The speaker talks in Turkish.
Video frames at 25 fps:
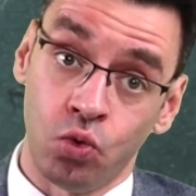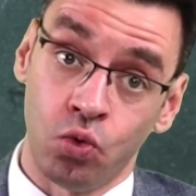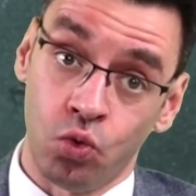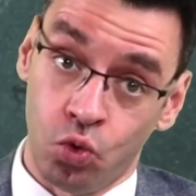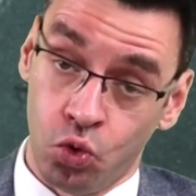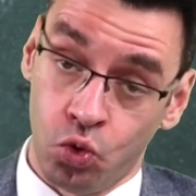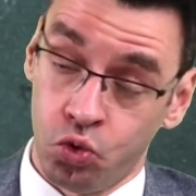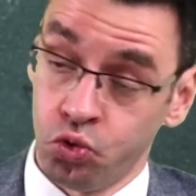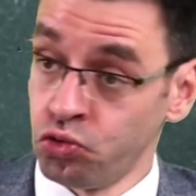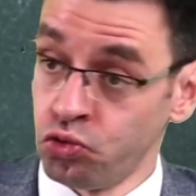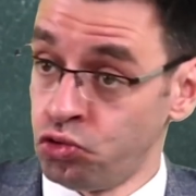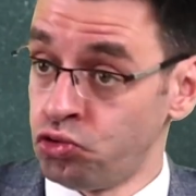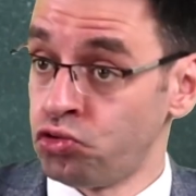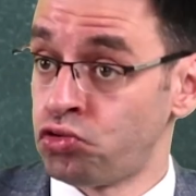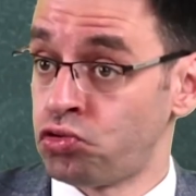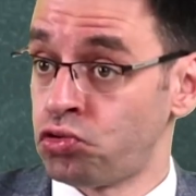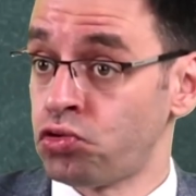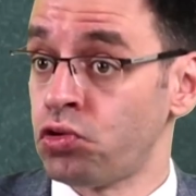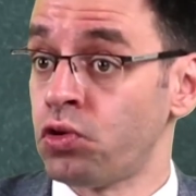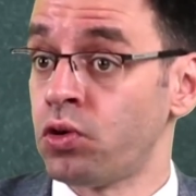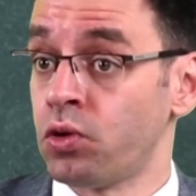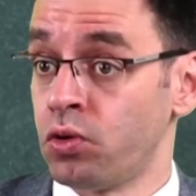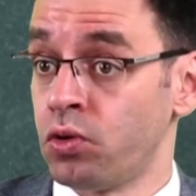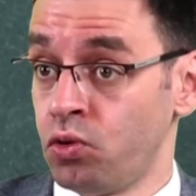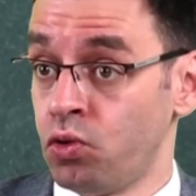
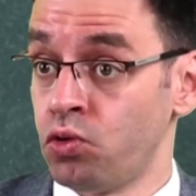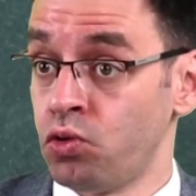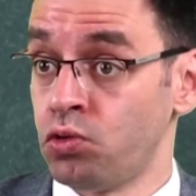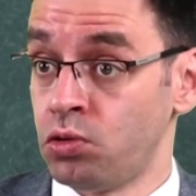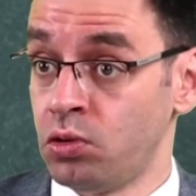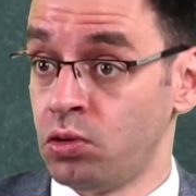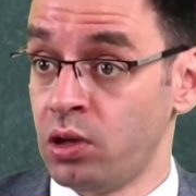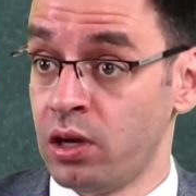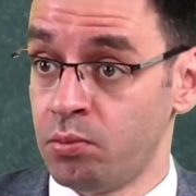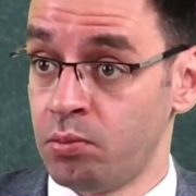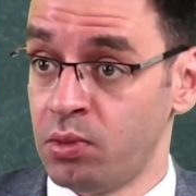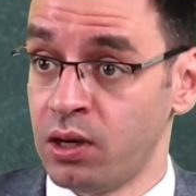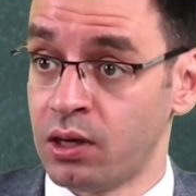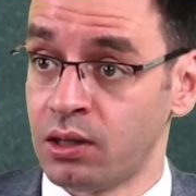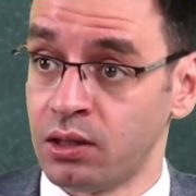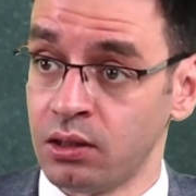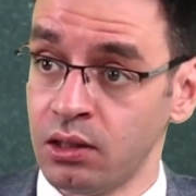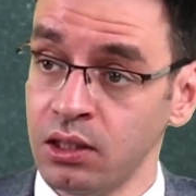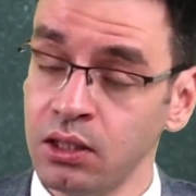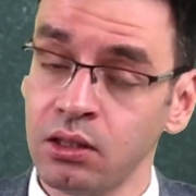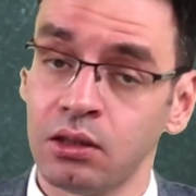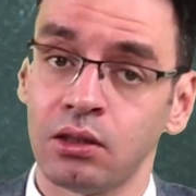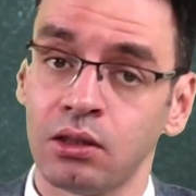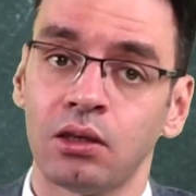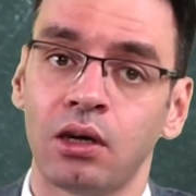kurucusu gözüyle
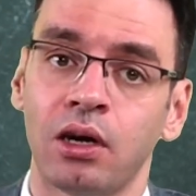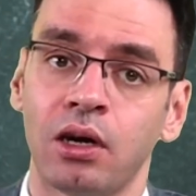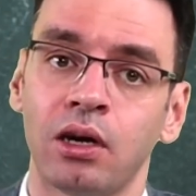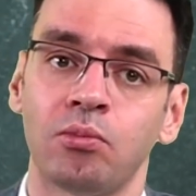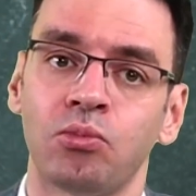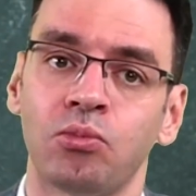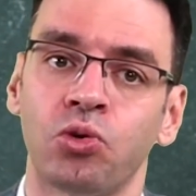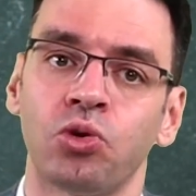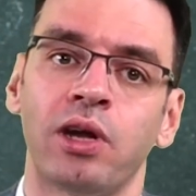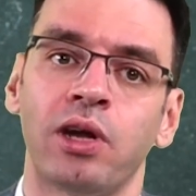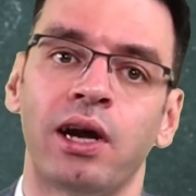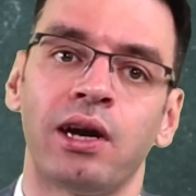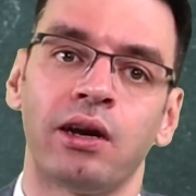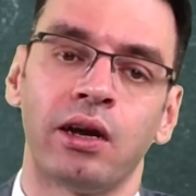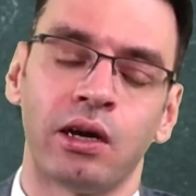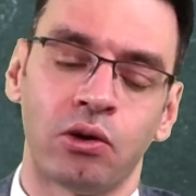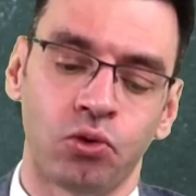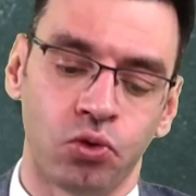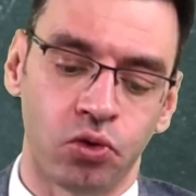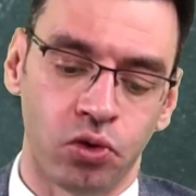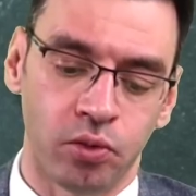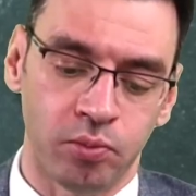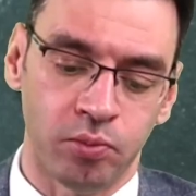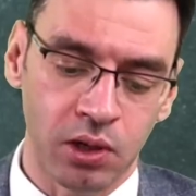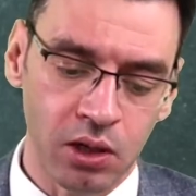bakılır. Hani modern
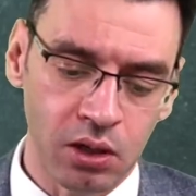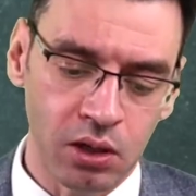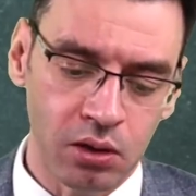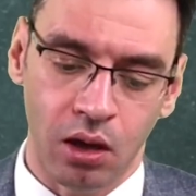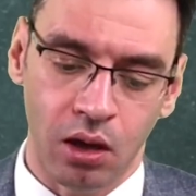ekonominin